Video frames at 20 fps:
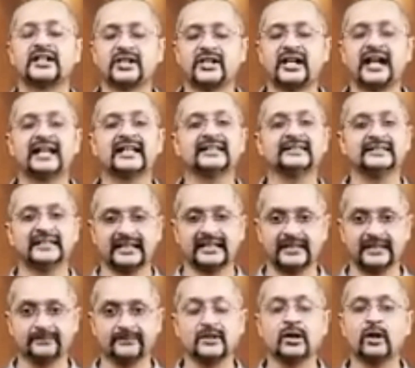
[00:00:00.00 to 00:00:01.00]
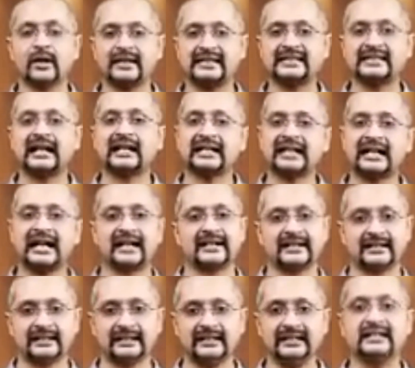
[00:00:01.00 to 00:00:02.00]
शायद नहीं और इसका कारण
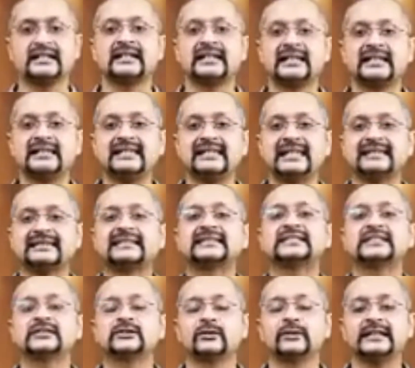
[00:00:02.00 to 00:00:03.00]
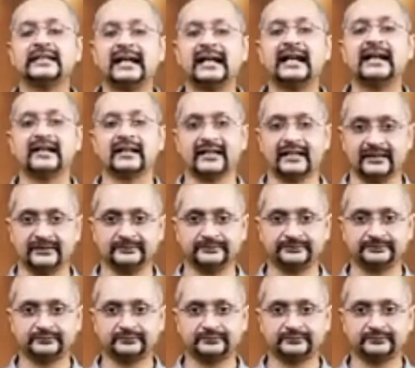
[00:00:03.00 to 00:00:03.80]
है कि ये स्थिति थोड़ी अलग है